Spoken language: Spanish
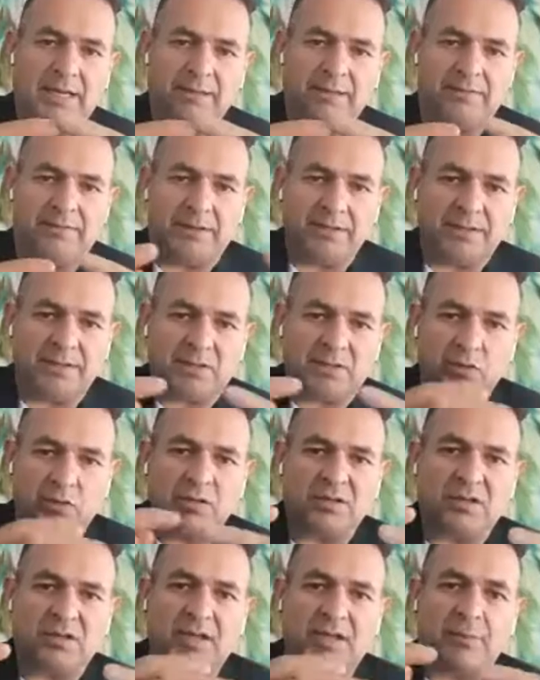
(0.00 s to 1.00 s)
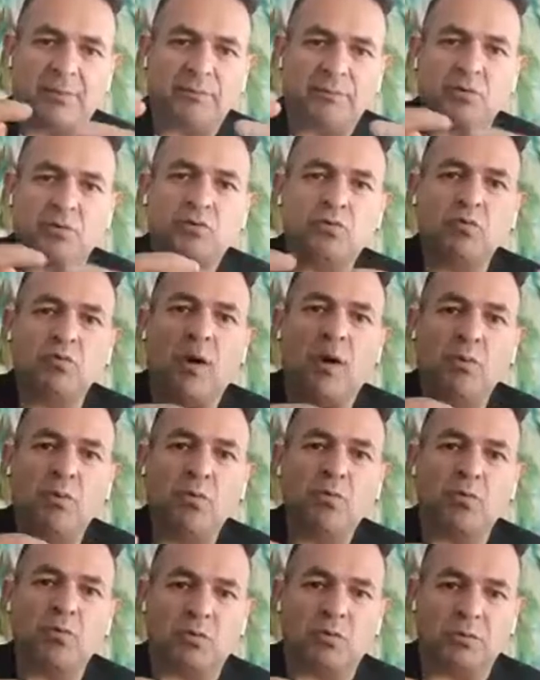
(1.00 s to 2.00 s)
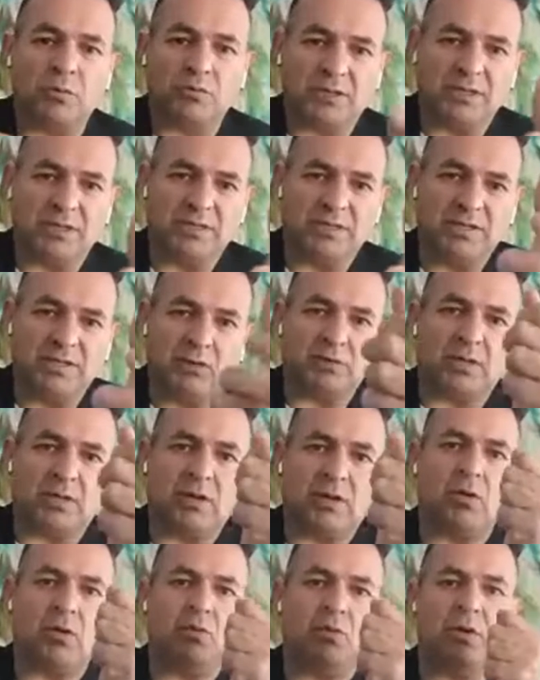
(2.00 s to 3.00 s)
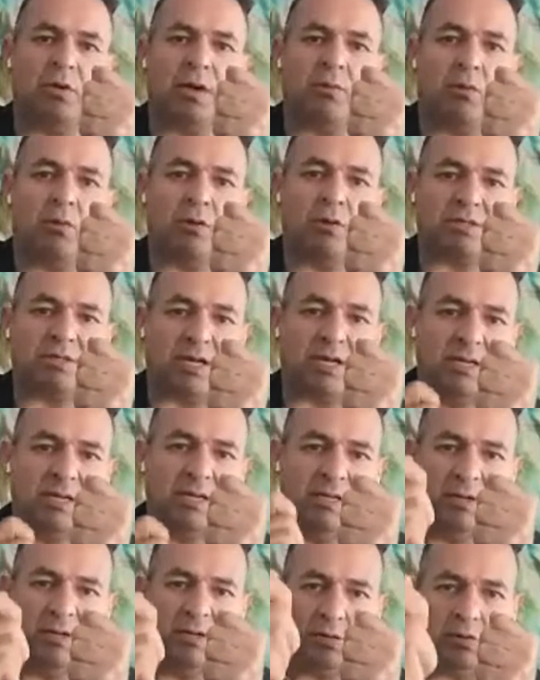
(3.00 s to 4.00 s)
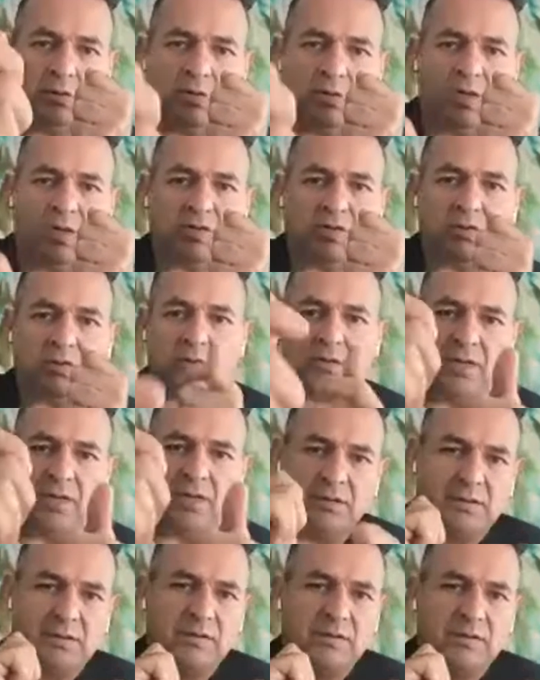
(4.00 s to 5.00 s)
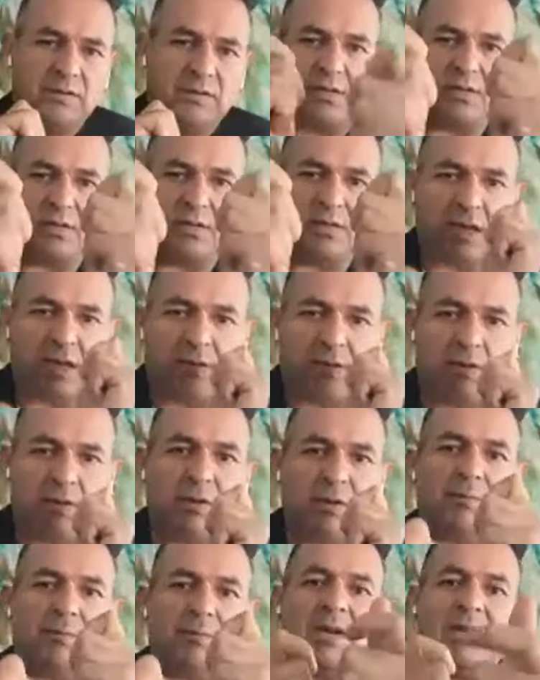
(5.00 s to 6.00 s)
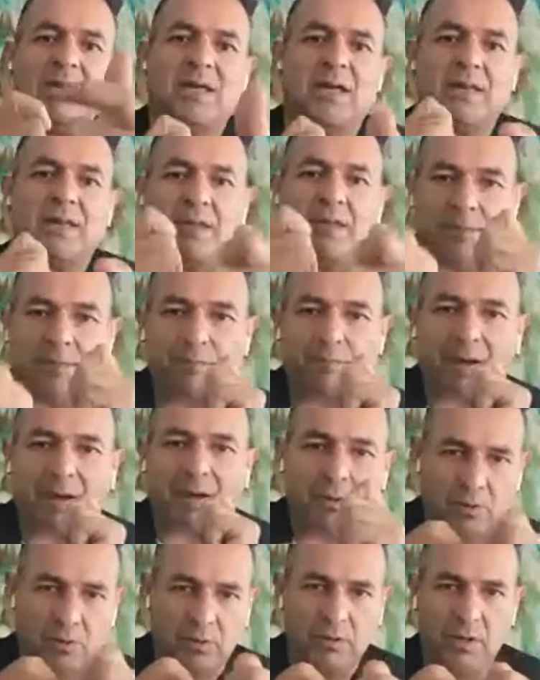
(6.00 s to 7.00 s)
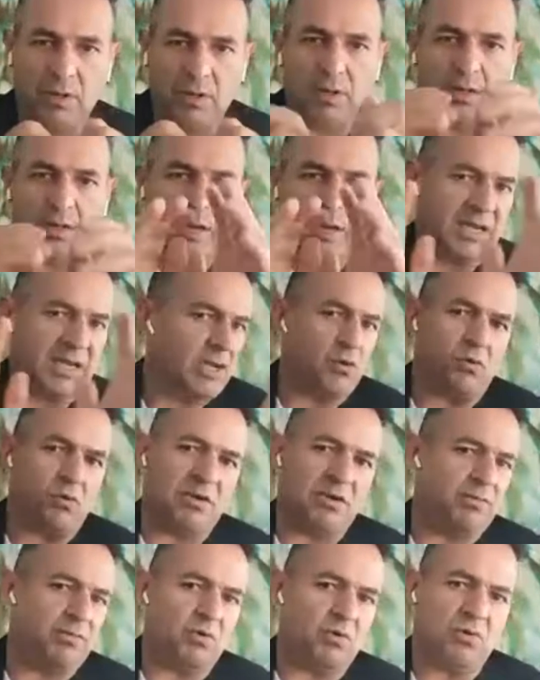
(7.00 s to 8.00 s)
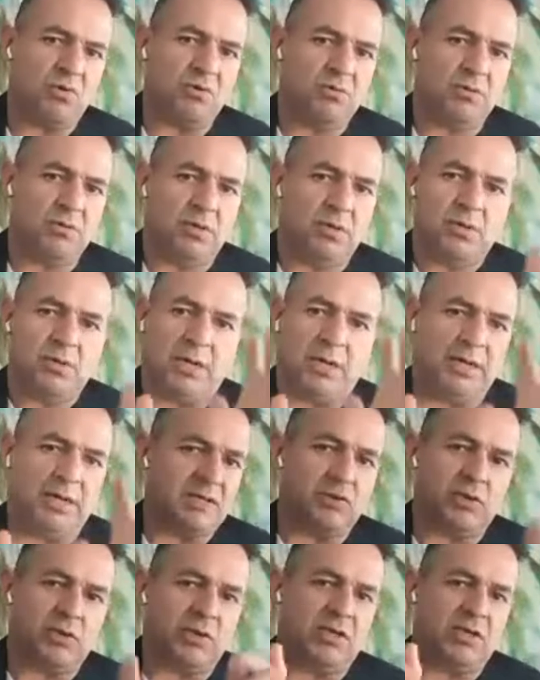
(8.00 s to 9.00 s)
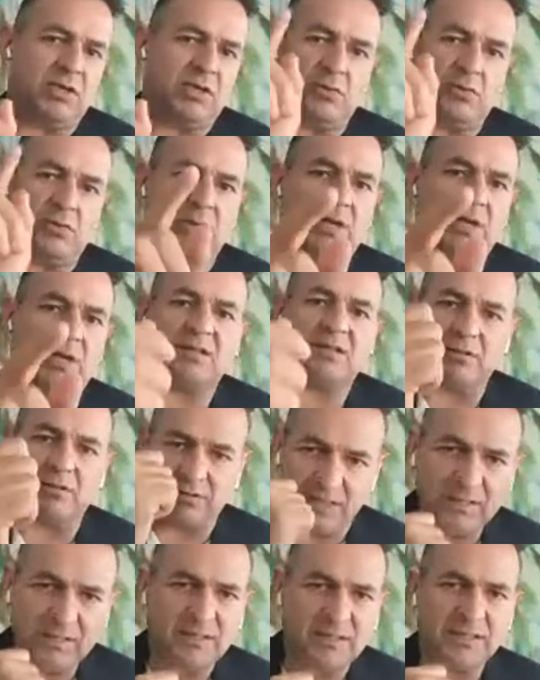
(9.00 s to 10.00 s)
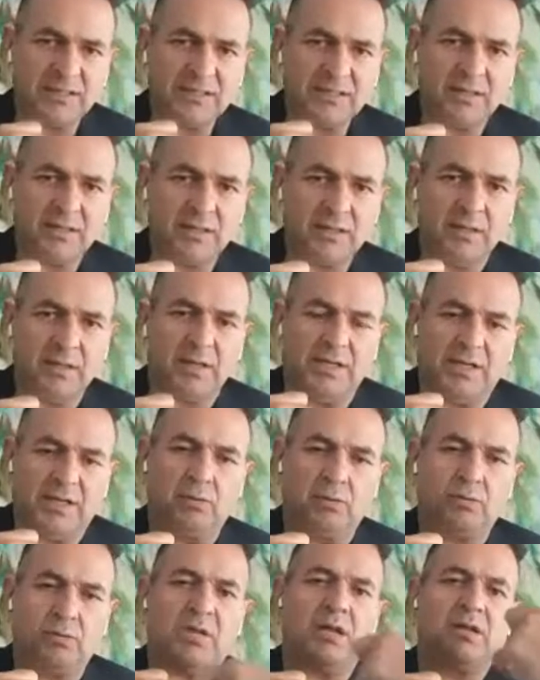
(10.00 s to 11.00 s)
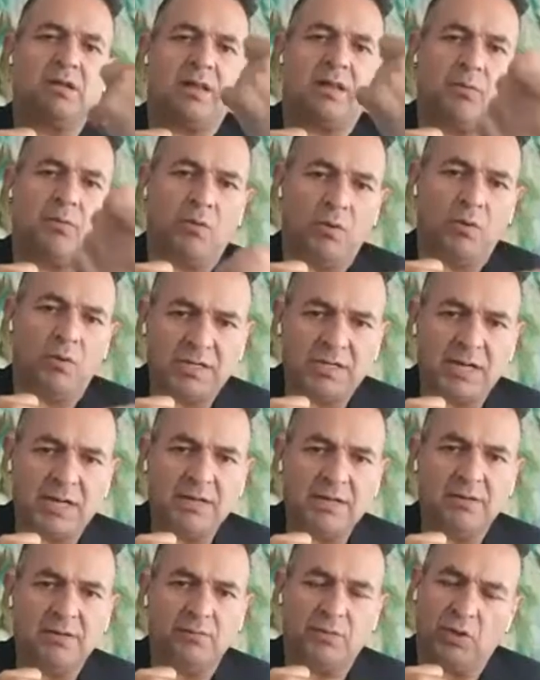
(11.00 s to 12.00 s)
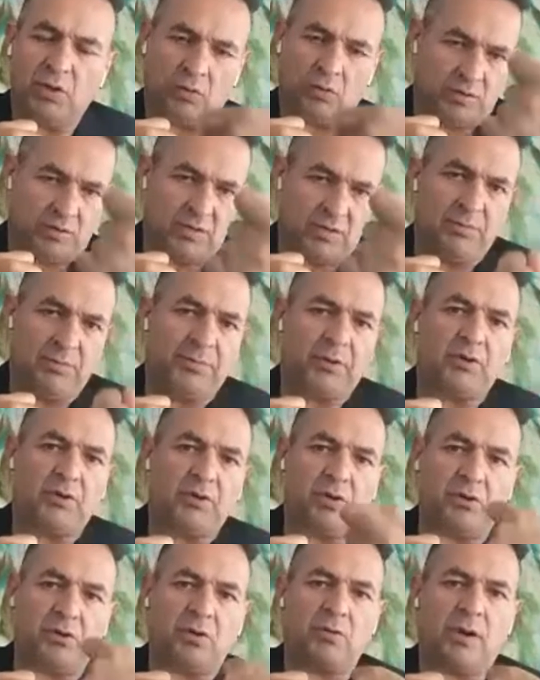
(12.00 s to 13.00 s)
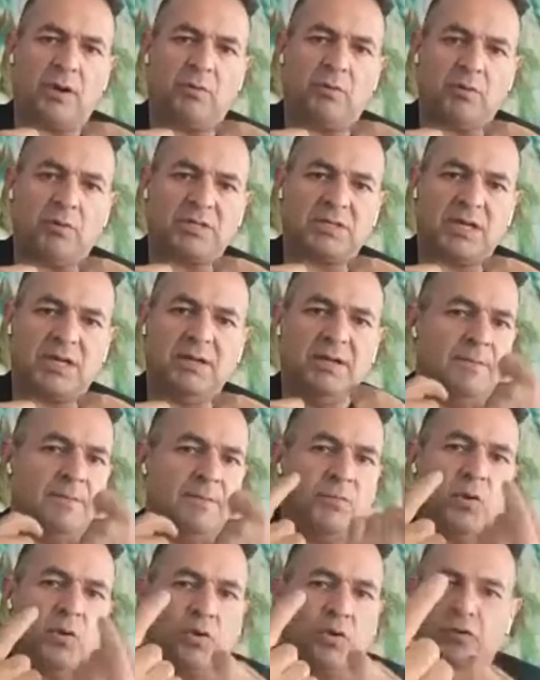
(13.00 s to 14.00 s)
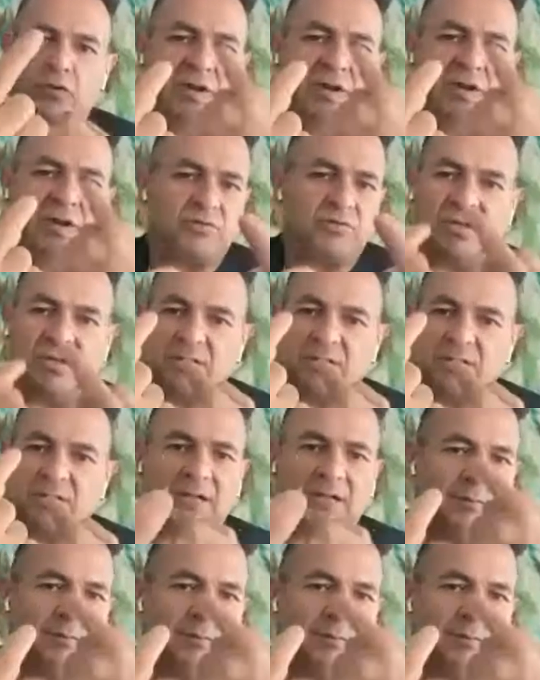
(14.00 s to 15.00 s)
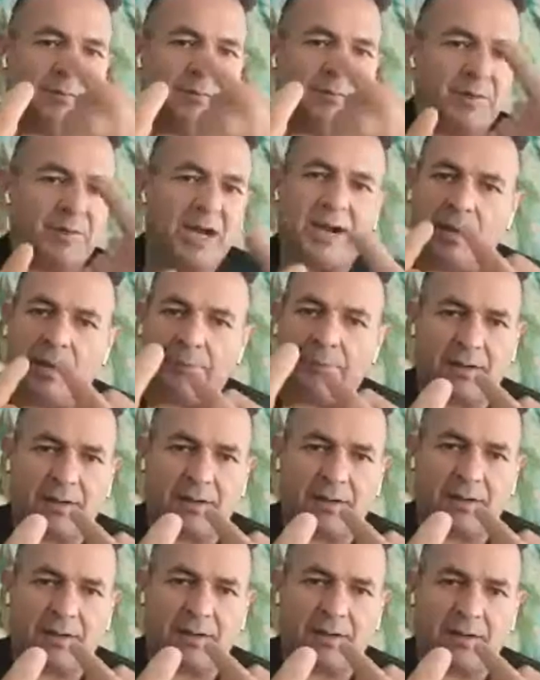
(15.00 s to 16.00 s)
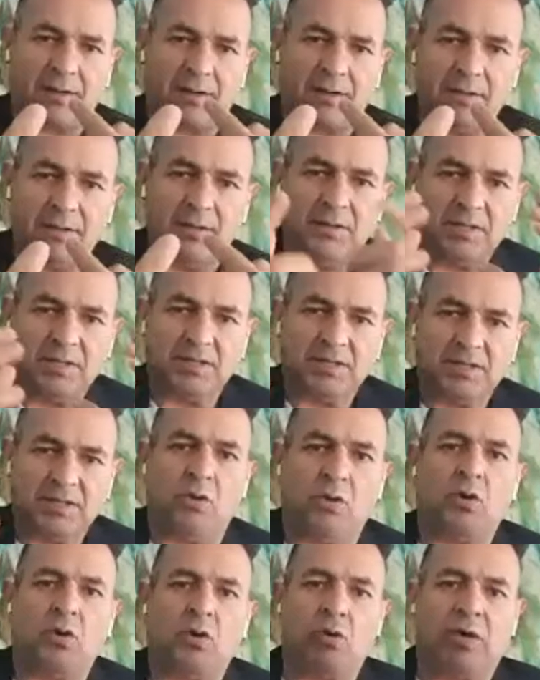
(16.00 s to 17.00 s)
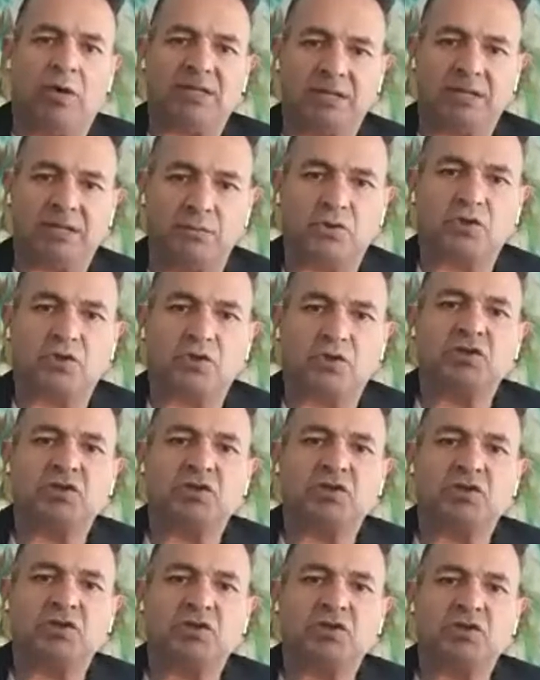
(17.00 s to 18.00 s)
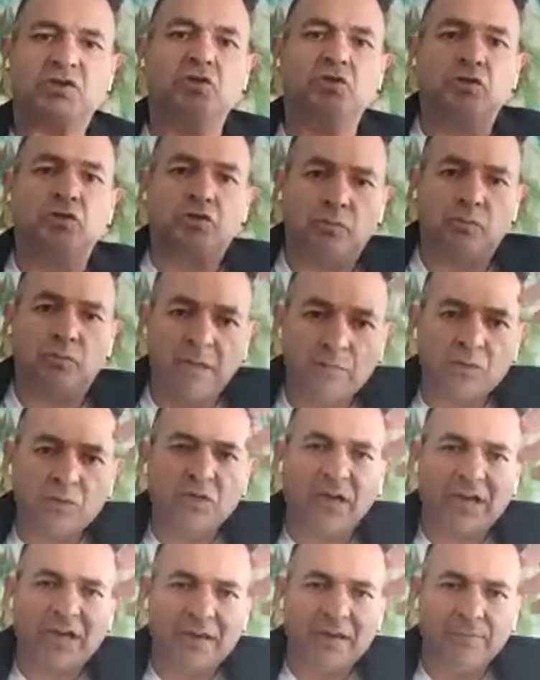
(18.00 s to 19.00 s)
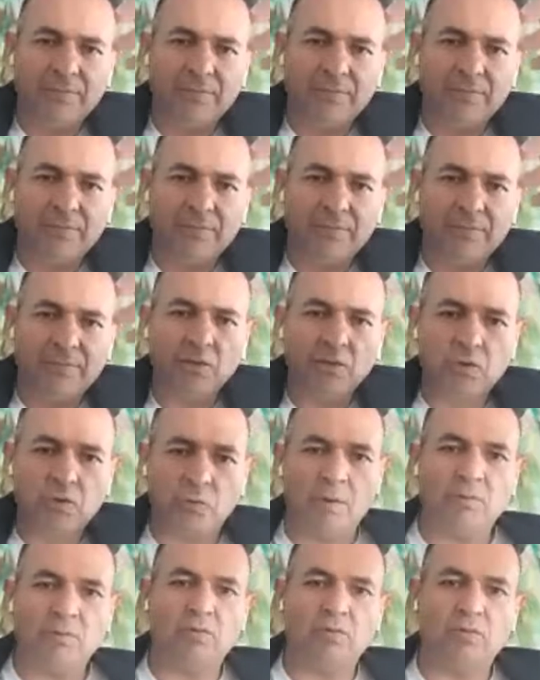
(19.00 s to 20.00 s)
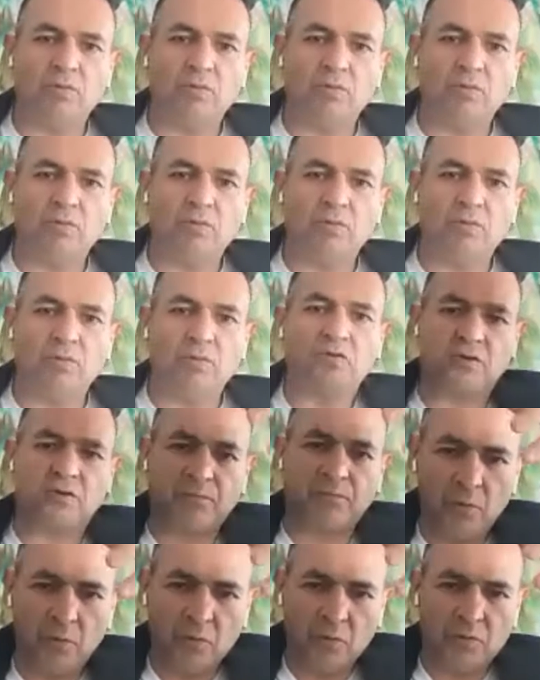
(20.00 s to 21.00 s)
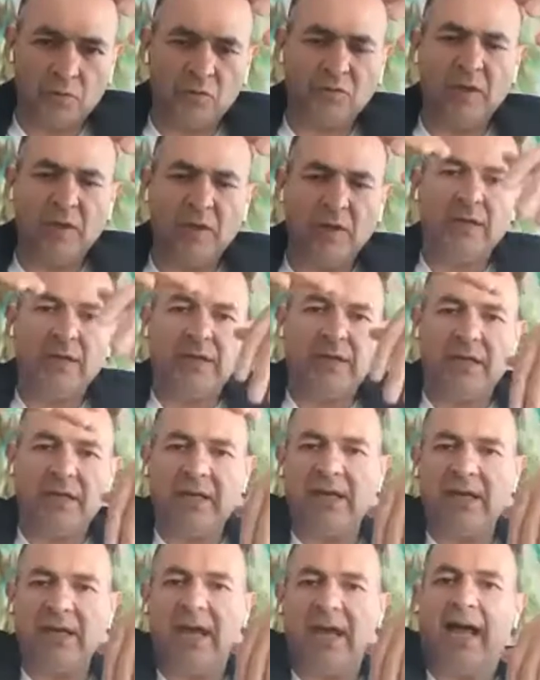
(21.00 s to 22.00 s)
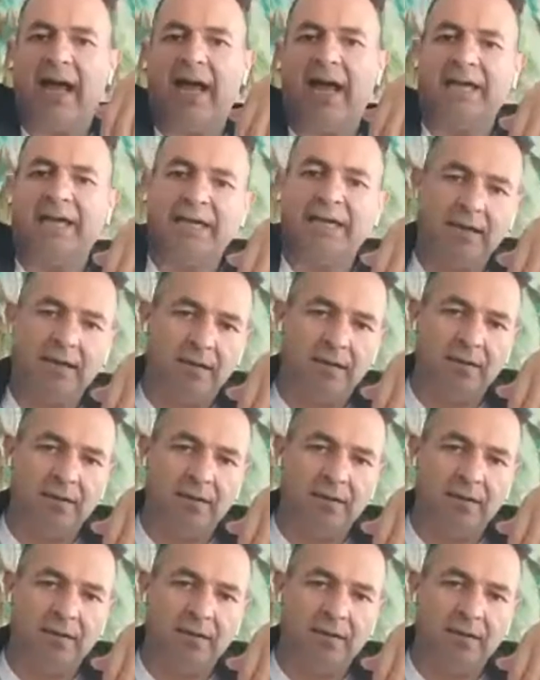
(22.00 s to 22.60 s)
diferencia son intercambios uno a uno, es decir, yo tengo una bolsa, tú tienes unos lentes y tiene que haber una paridad en valor. Aquí con Give aquí es, oye, si tú quieres los lentes y tú tienes la bolsa, digo, eh, perdón, yo tengo la bolsa, no nos tenemos que intercambiar a la par. Lo que hacemos es, nos subimos a Give subimos nuestros productos y ahí